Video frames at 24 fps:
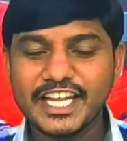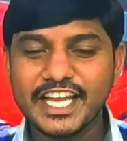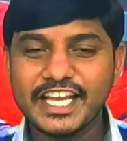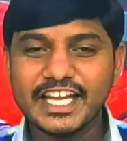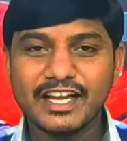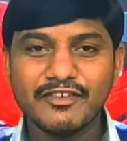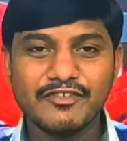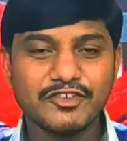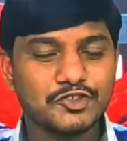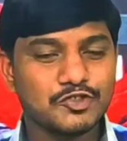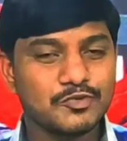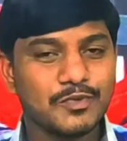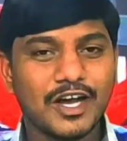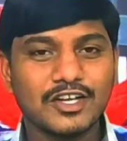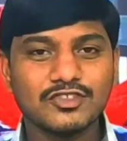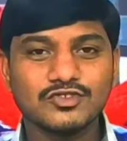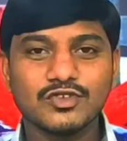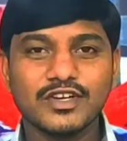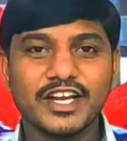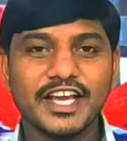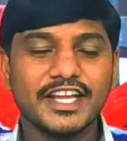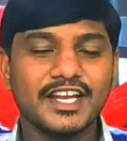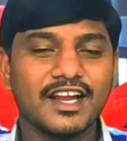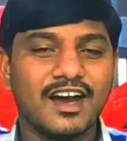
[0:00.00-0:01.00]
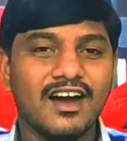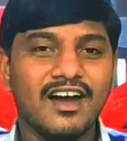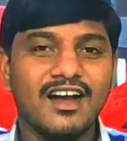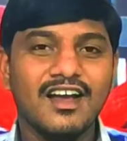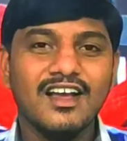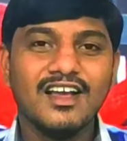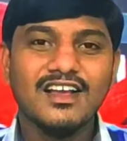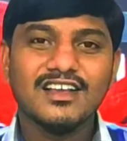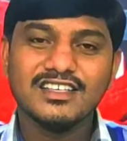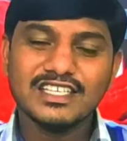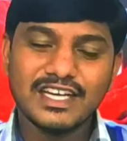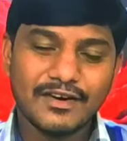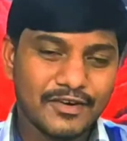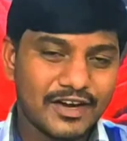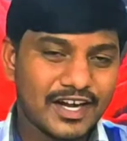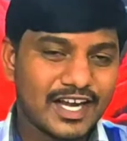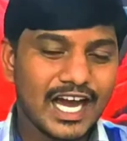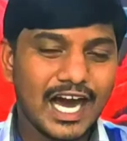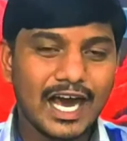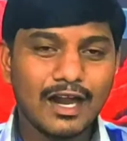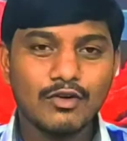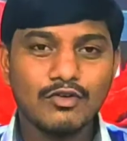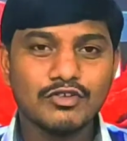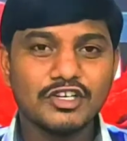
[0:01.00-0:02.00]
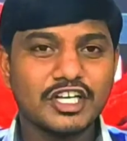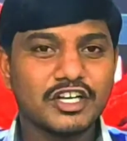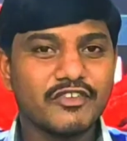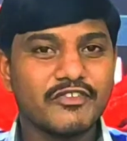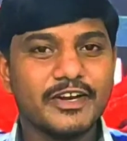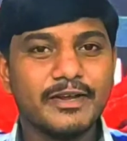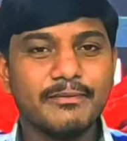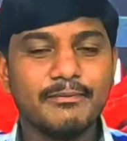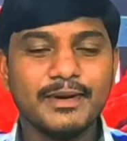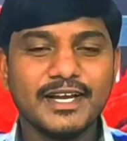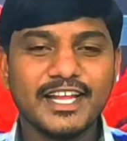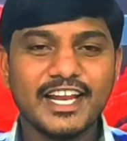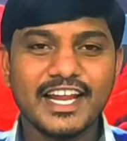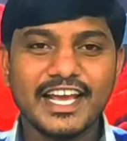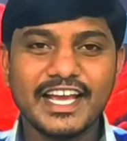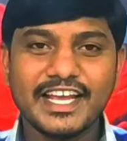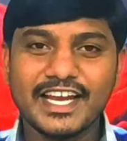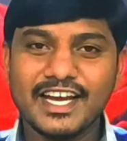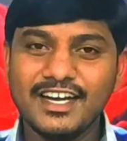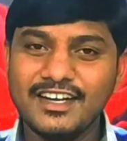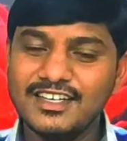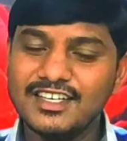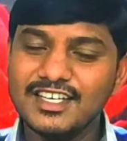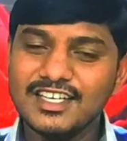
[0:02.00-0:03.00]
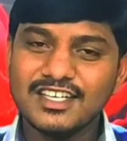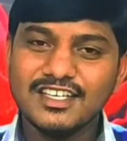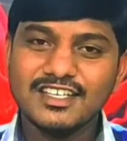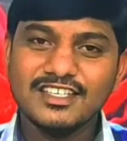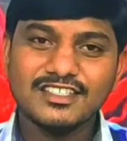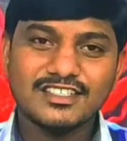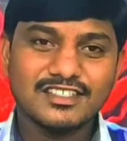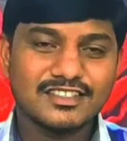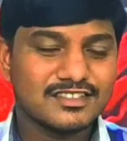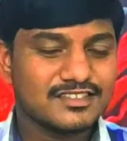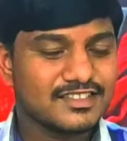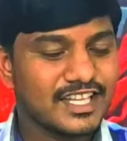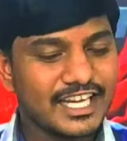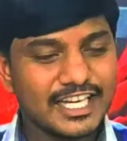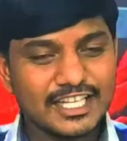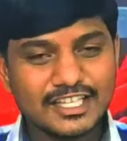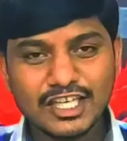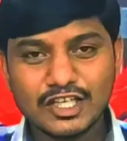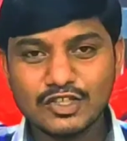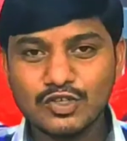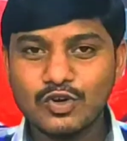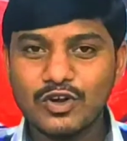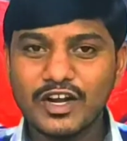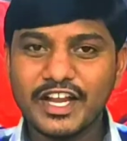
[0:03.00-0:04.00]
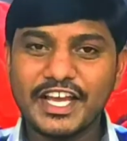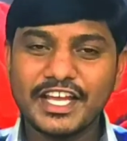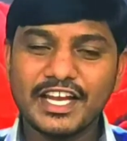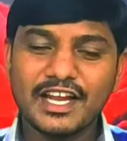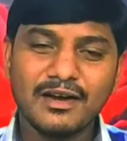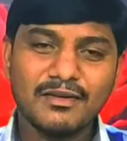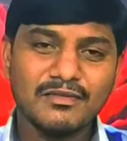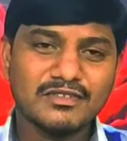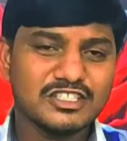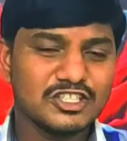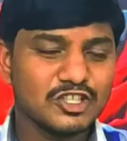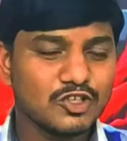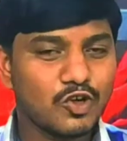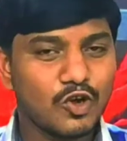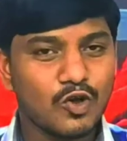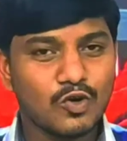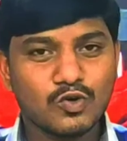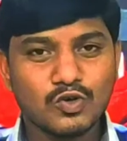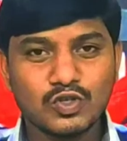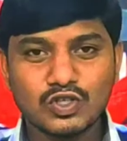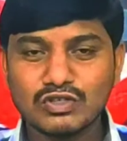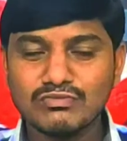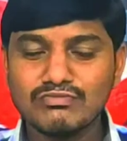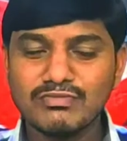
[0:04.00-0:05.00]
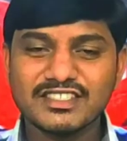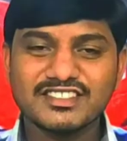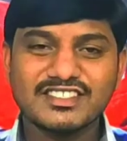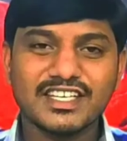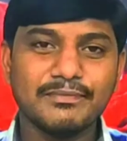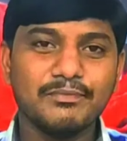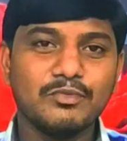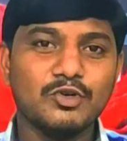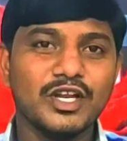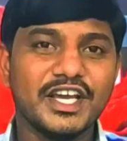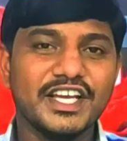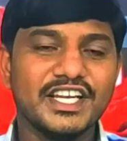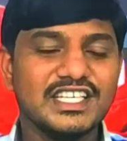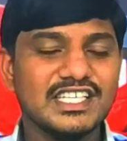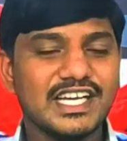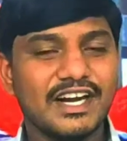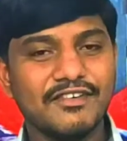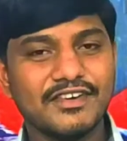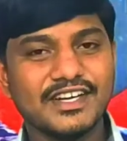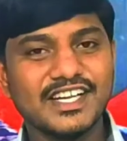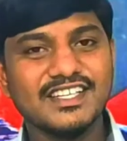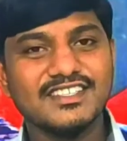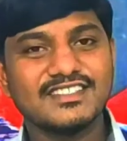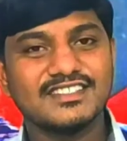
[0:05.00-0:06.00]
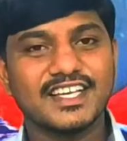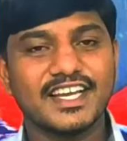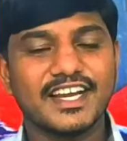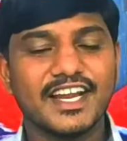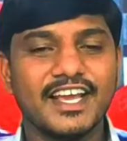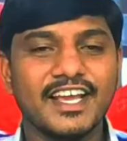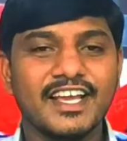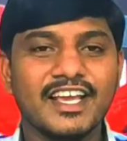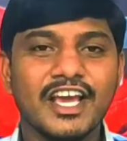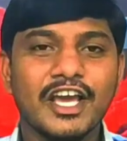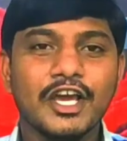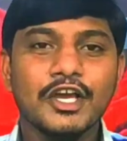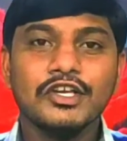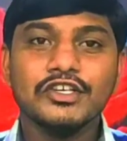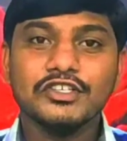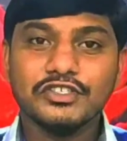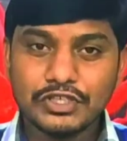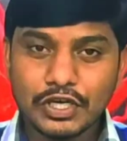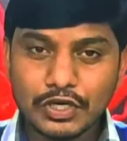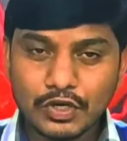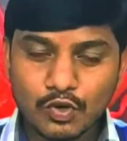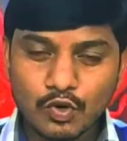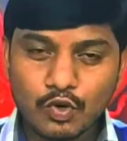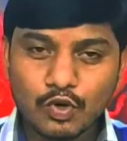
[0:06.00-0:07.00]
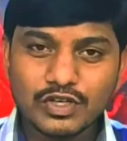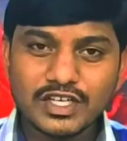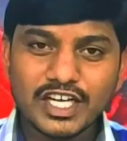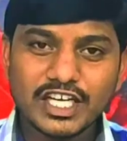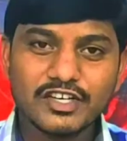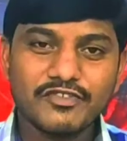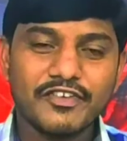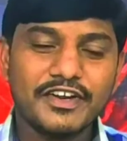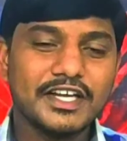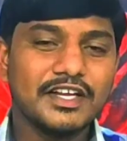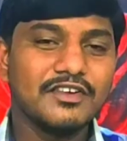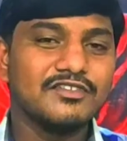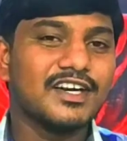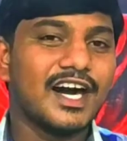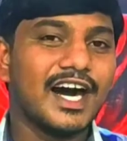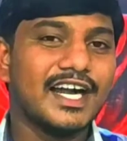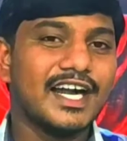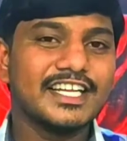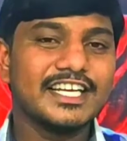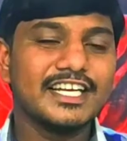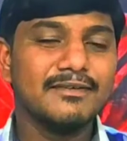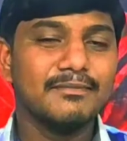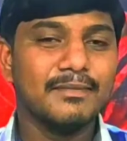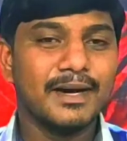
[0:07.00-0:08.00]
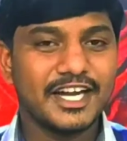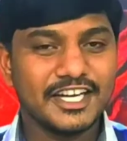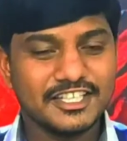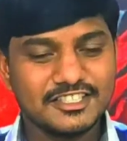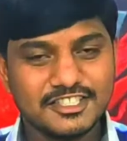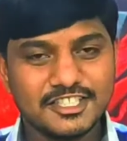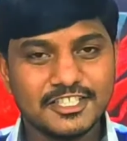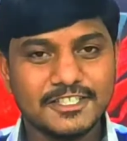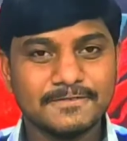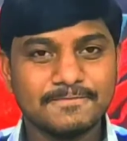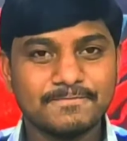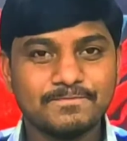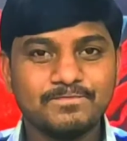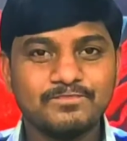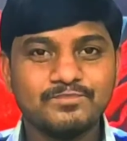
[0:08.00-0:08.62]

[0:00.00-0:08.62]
అయినా విశ్వాసులైనా యవన కాలం ఉన్నటువంటి బిడలైనా తల్లిదండ్రులైనా ఇంట్లో కుటుంబ సభ్యులైనా ఎవరైనా సరే ఎన్నుకున్నటువంటి వాటిని మరిచి